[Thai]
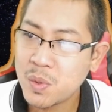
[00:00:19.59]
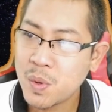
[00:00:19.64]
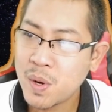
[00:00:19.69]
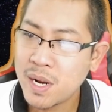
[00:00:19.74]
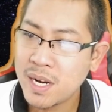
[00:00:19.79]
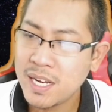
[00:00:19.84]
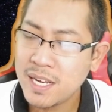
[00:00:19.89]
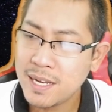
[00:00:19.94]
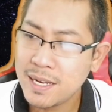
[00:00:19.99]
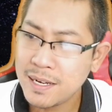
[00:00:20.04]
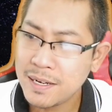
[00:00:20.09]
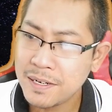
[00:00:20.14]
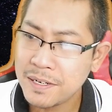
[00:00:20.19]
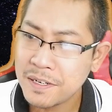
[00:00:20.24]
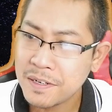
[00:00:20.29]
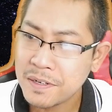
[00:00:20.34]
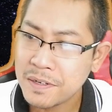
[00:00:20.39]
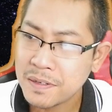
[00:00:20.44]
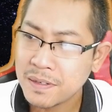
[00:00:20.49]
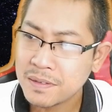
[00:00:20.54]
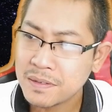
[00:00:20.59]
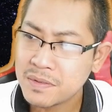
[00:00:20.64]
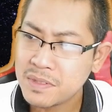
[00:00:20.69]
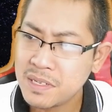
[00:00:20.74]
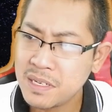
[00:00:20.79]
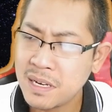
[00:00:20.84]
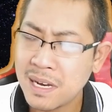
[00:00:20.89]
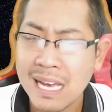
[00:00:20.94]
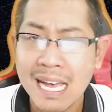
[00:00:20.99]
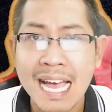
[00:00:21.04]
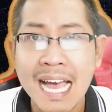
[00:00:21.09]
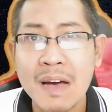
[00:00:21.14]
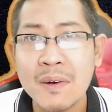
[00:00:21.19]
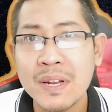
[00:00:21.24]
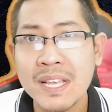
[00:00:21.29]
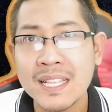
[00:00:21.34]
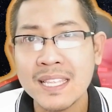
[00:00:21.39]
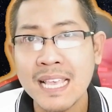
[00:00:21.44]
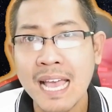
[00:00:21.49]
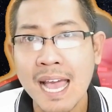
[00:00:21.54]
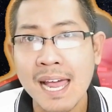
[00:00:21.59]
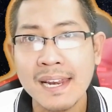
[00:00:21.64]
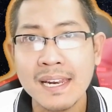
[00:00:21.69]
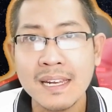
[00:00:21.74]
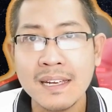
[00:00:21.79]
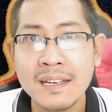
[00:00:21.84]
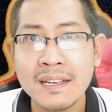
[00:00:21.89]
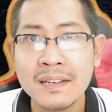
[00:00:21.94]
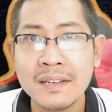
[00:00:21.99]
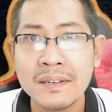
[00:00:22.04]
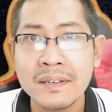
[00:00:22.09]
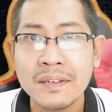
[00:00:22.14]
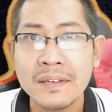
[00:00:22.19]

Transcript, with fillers: ตัวหนึ่งซื้อข้าวได้จานหนึ่ง